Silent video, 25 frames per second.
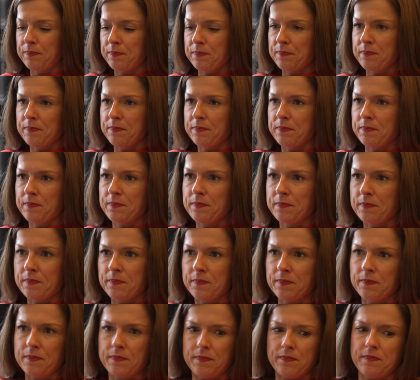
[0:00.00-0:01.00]
راسليه
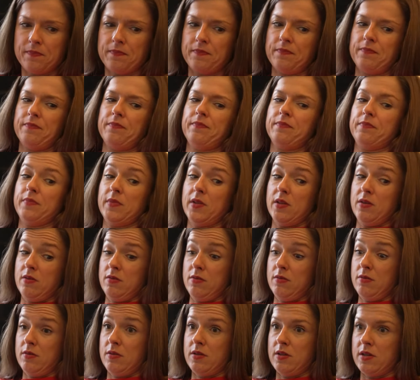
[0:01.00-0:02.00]
بالبريد الإلكتروني
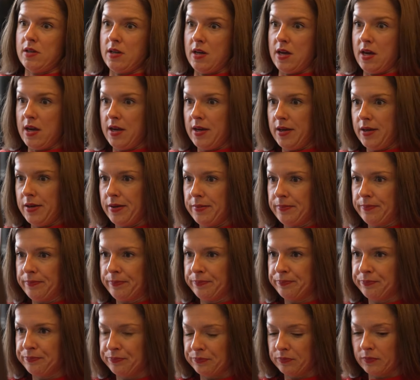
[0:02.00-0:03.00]

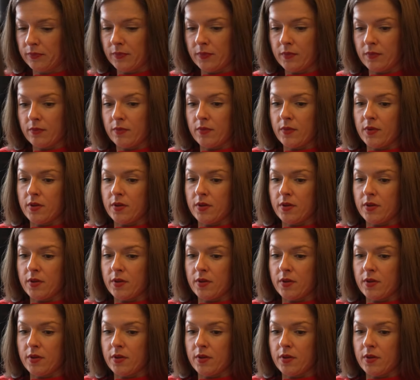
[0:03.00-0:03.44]
حسنا